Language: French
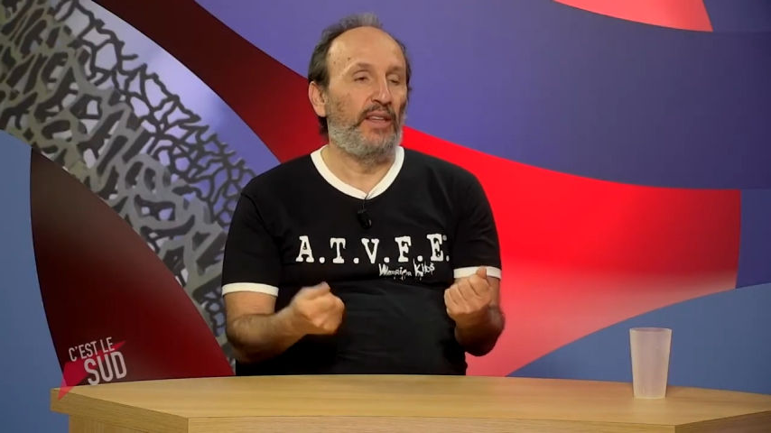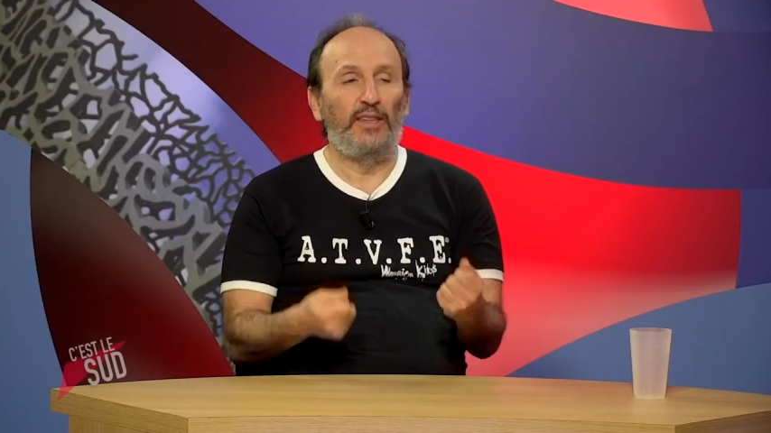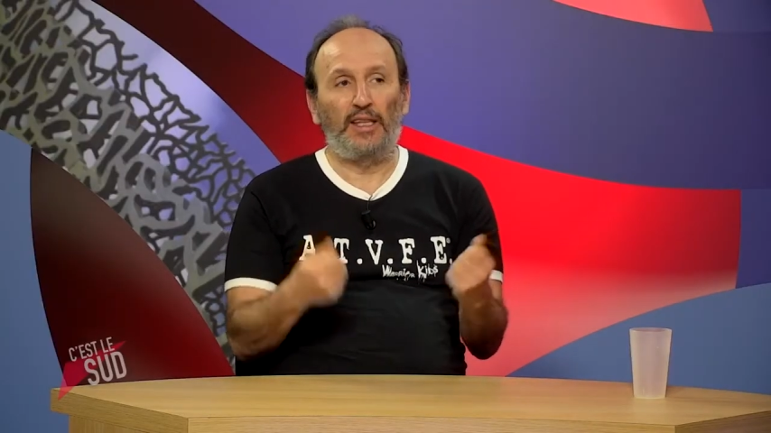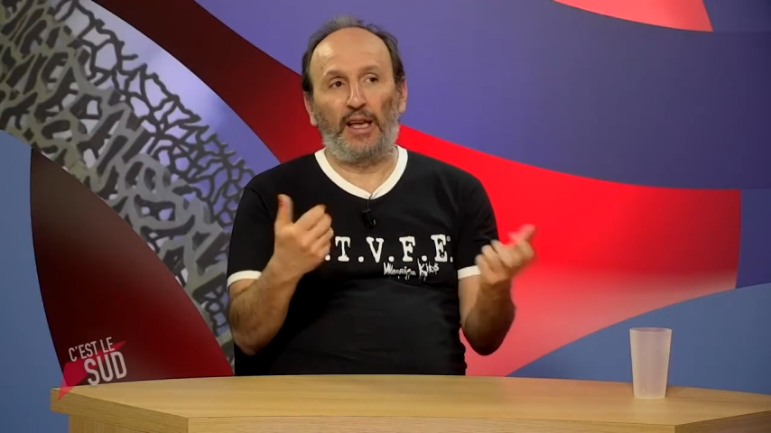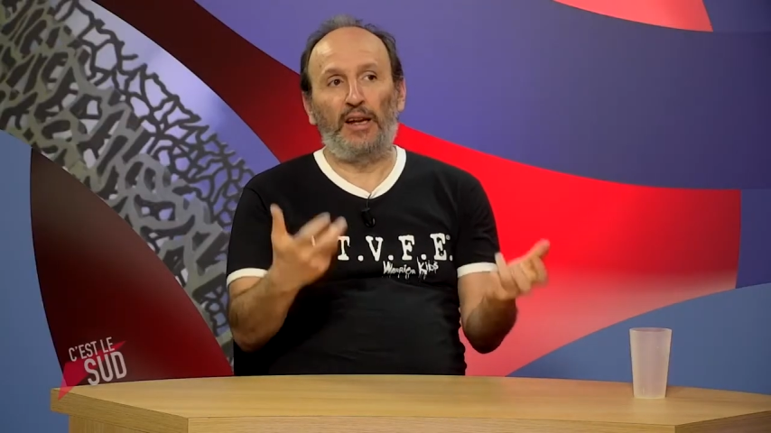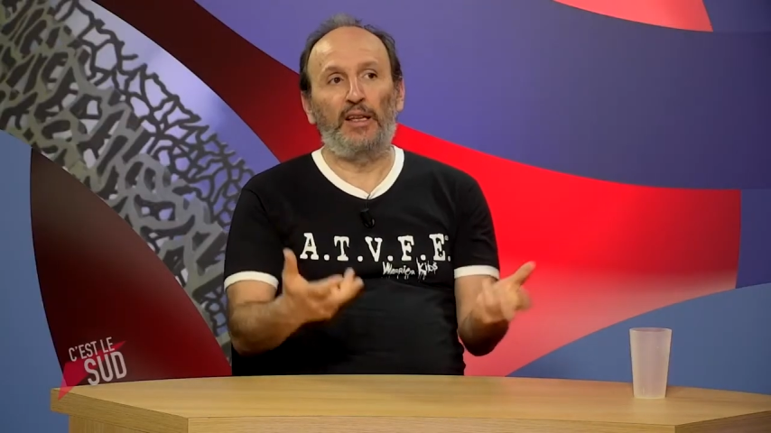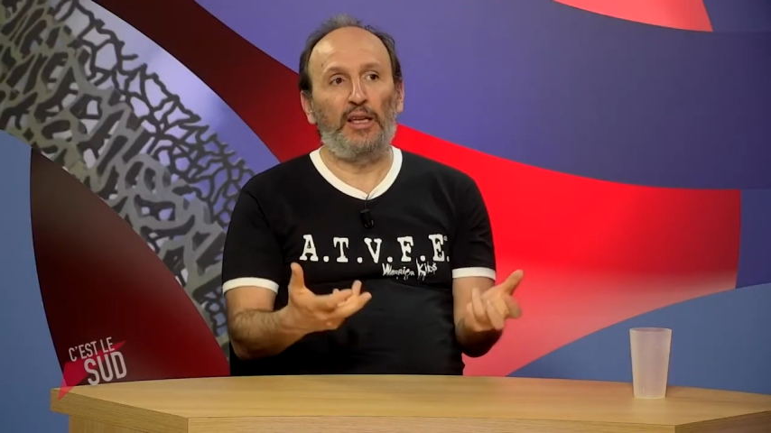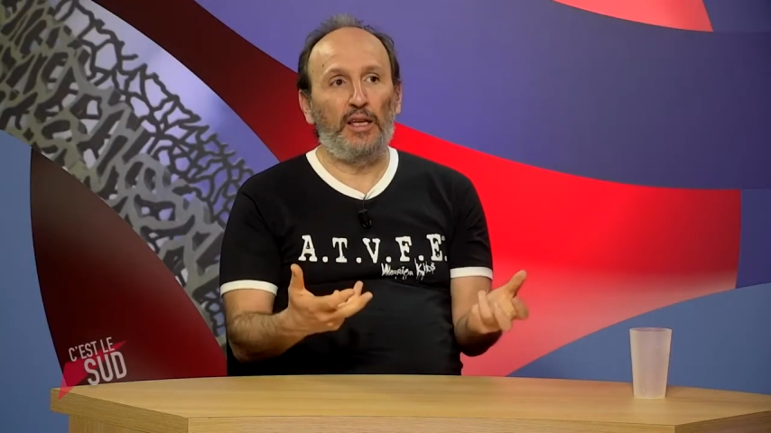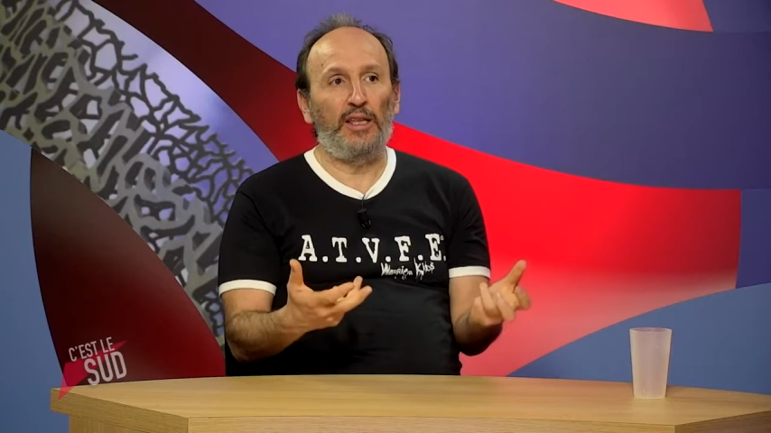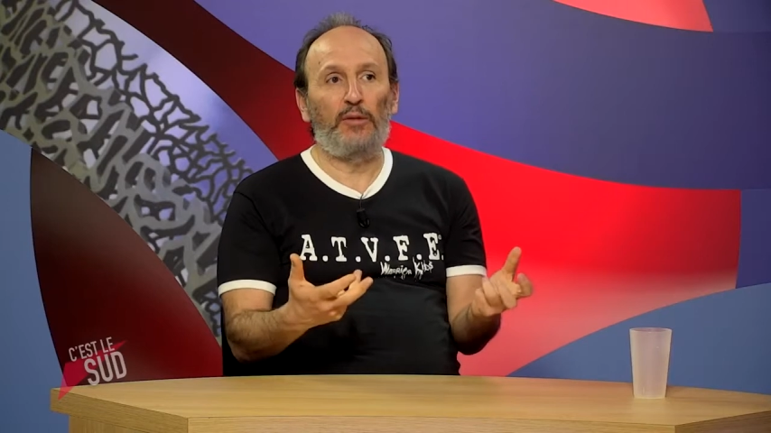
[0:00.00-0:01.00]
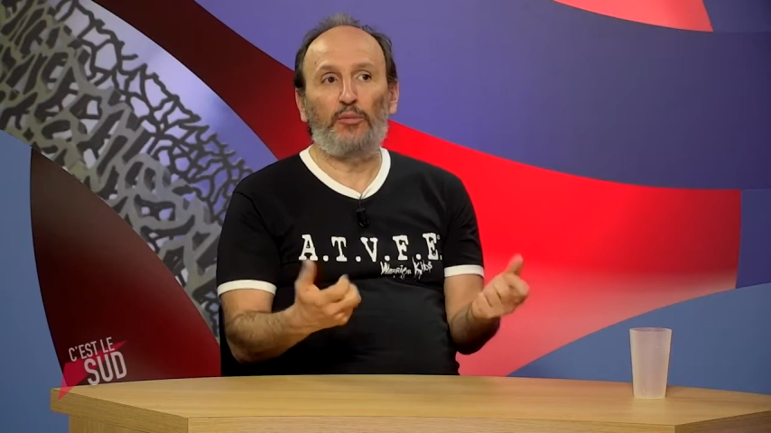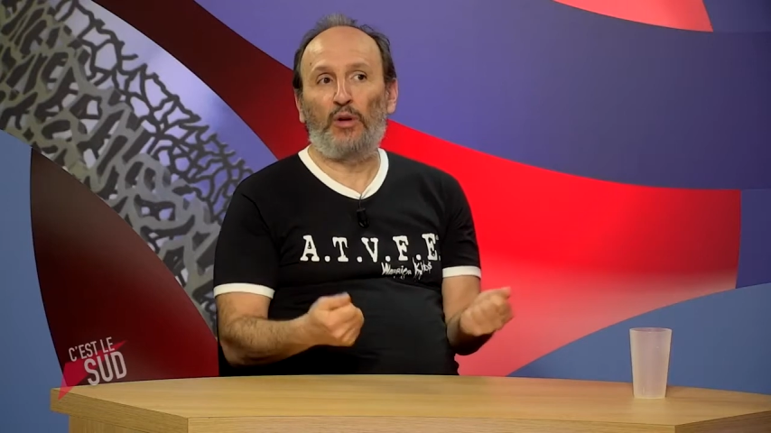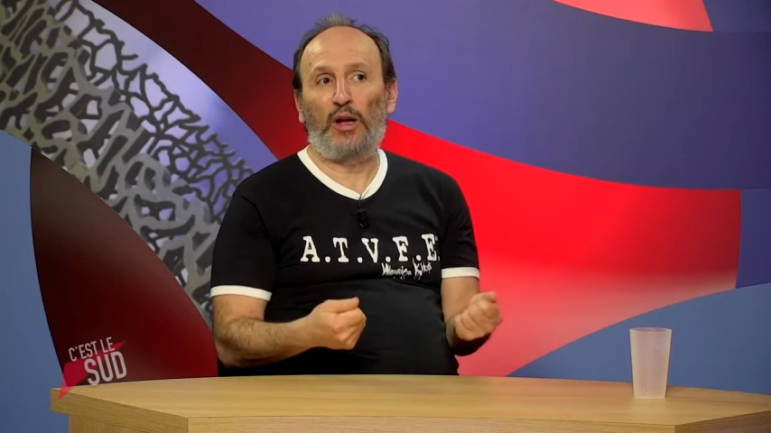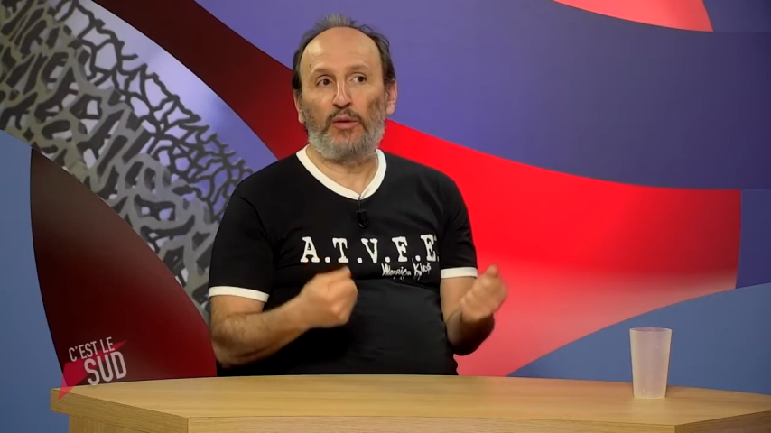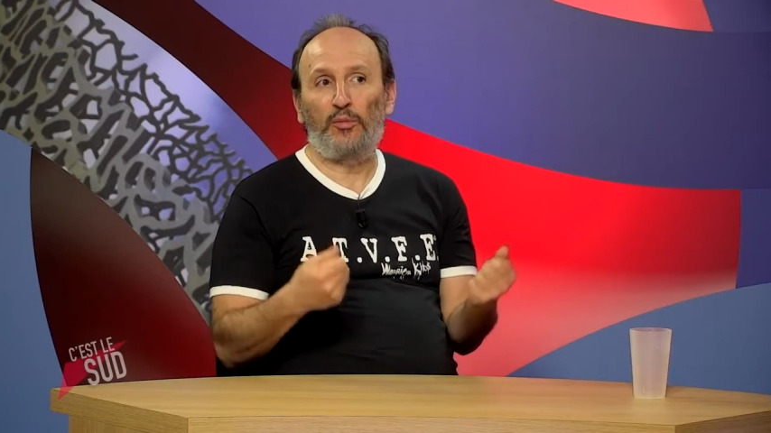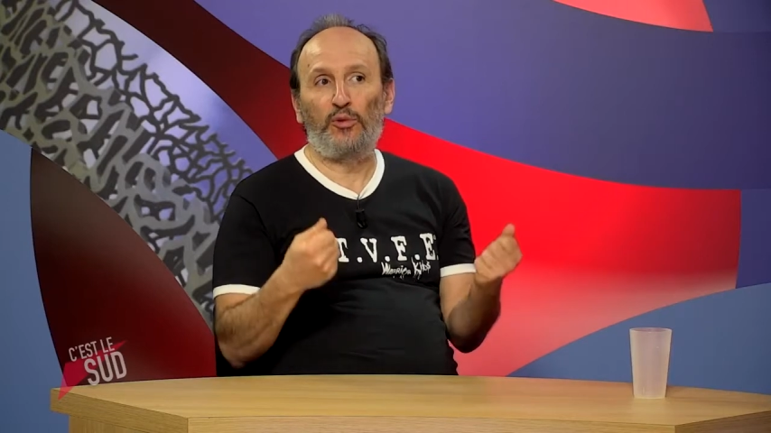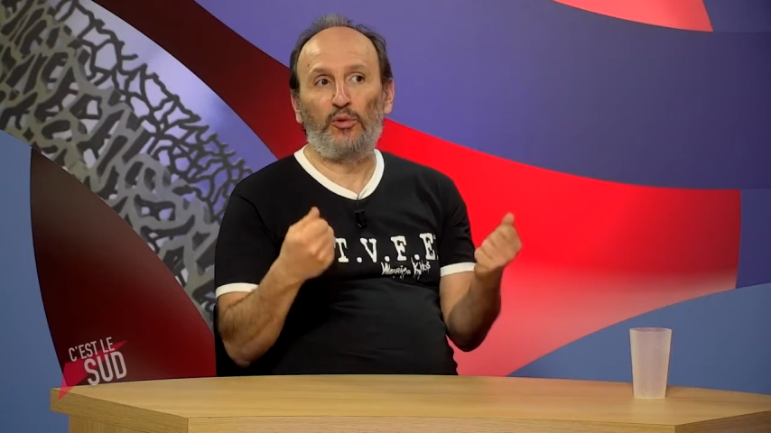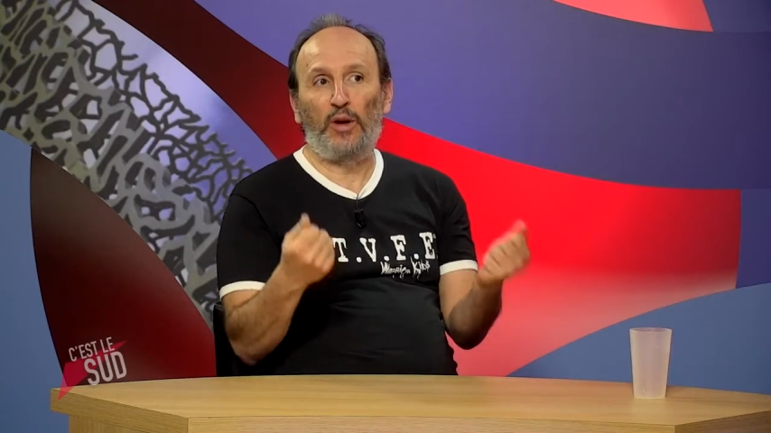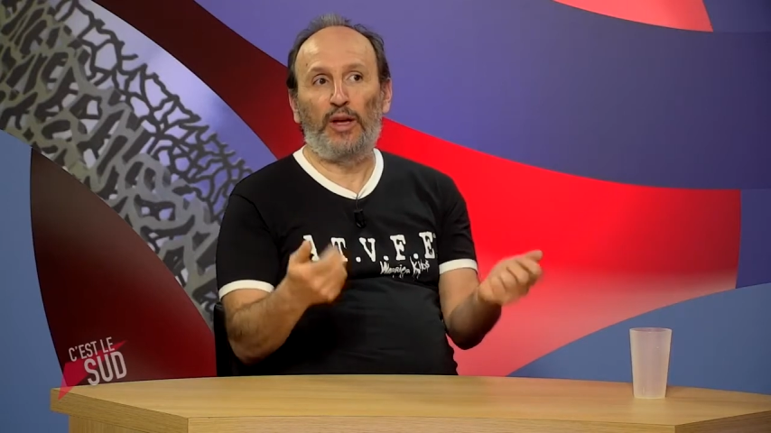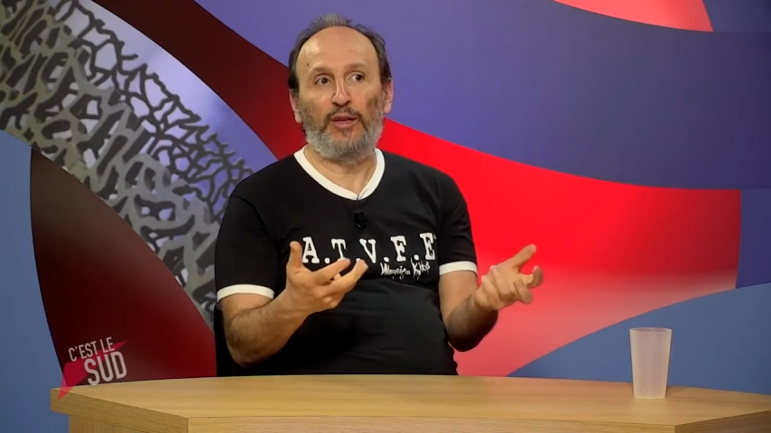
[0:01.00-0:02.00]
décalé, de pouvoir aller plus
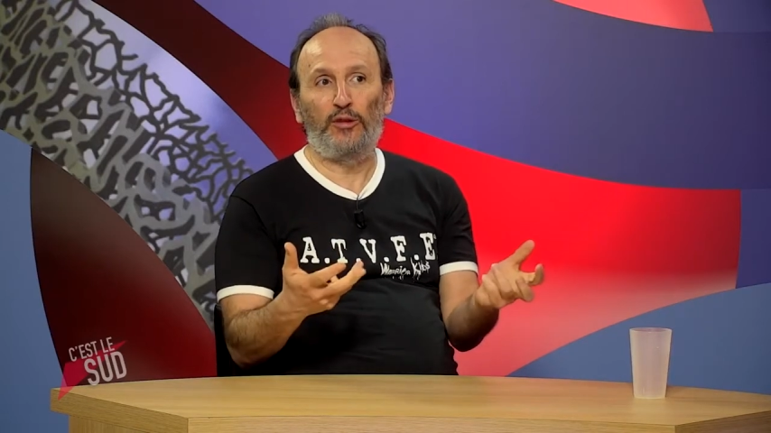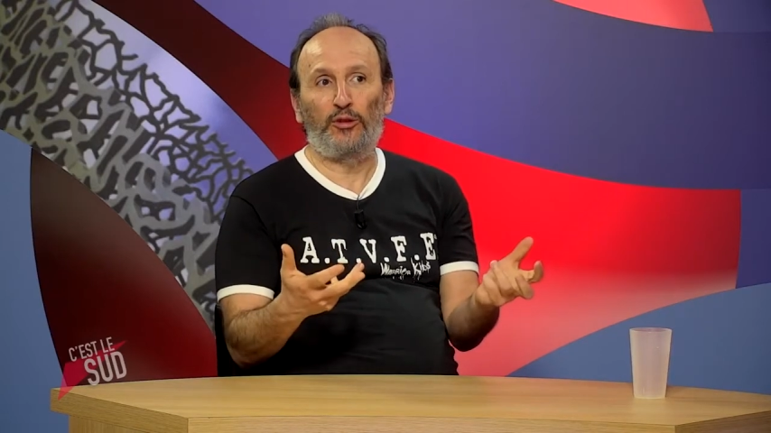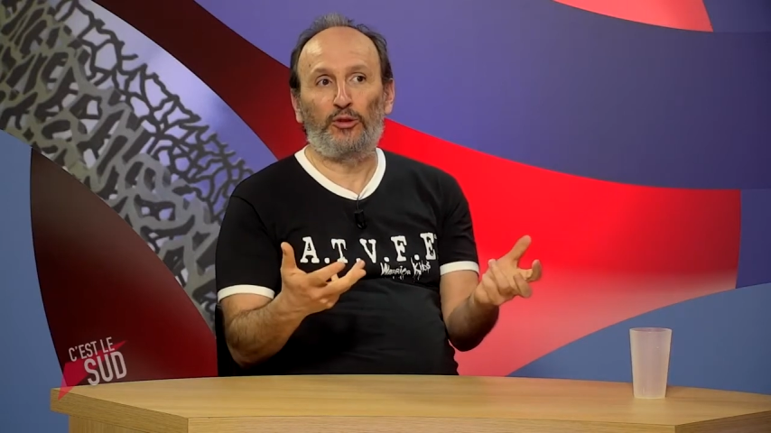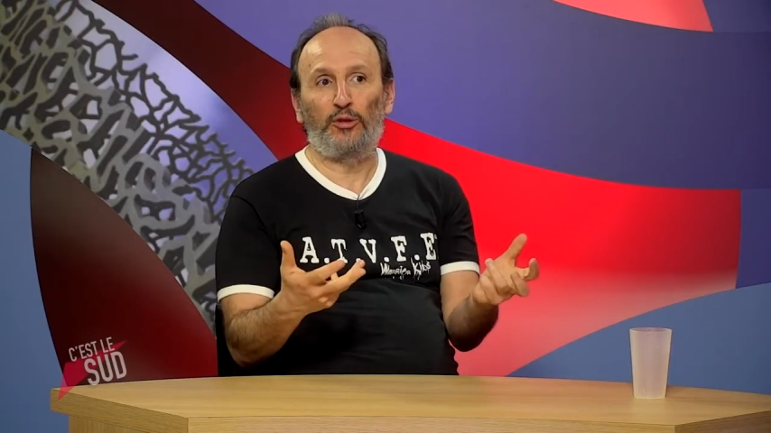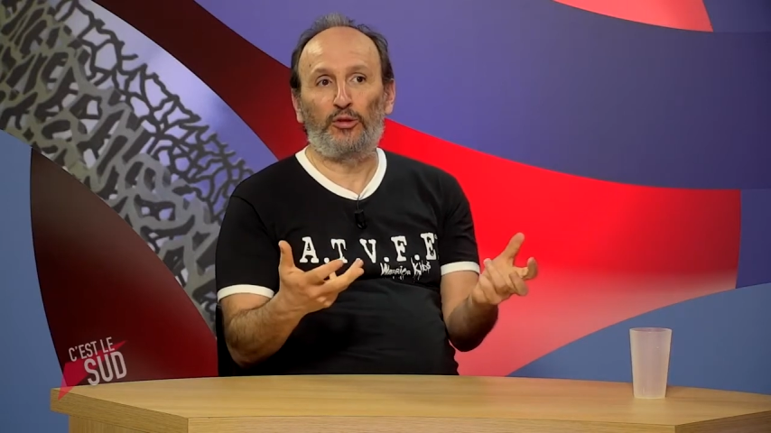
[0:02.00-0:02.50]
loin, de,